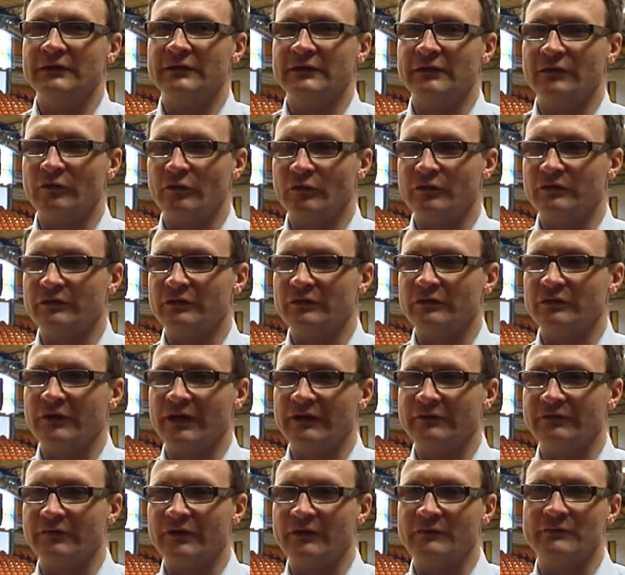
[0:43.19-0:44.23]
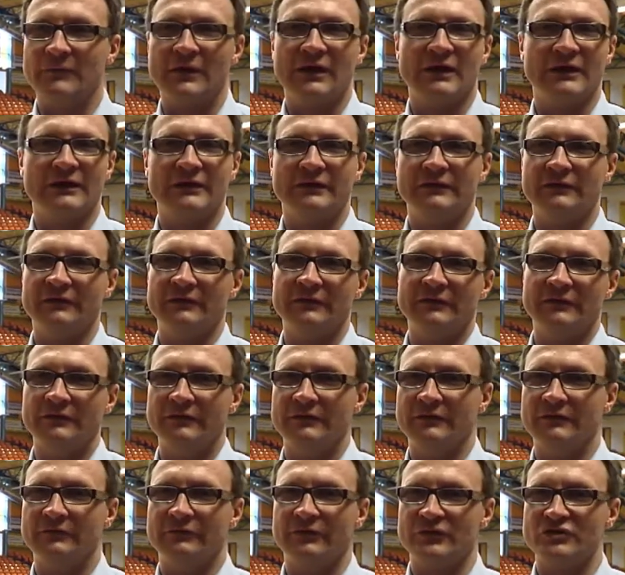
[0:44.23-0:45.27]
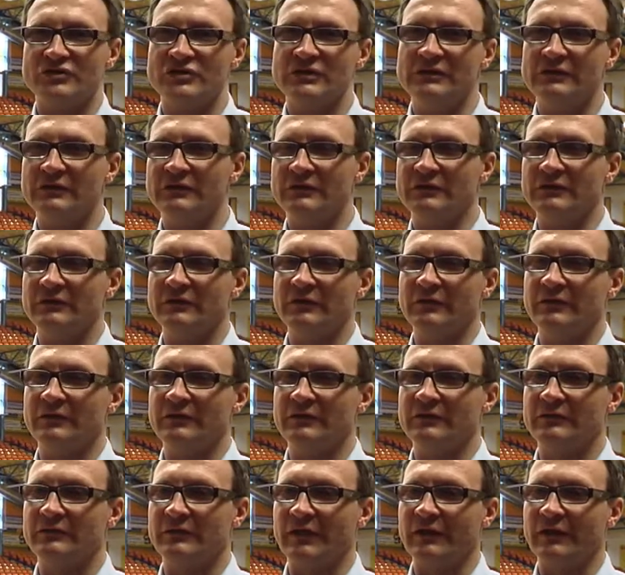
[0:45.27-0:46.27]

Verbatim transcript: die Leute einfach mal äh, in verschiedenen äh,